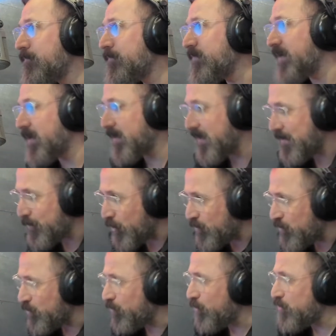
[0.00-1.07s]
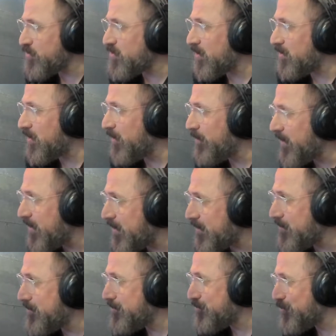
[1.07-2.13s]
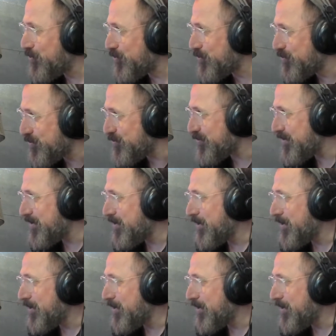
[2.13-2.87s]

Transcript: Yani hem ömrü boyunca debelenir, yorulur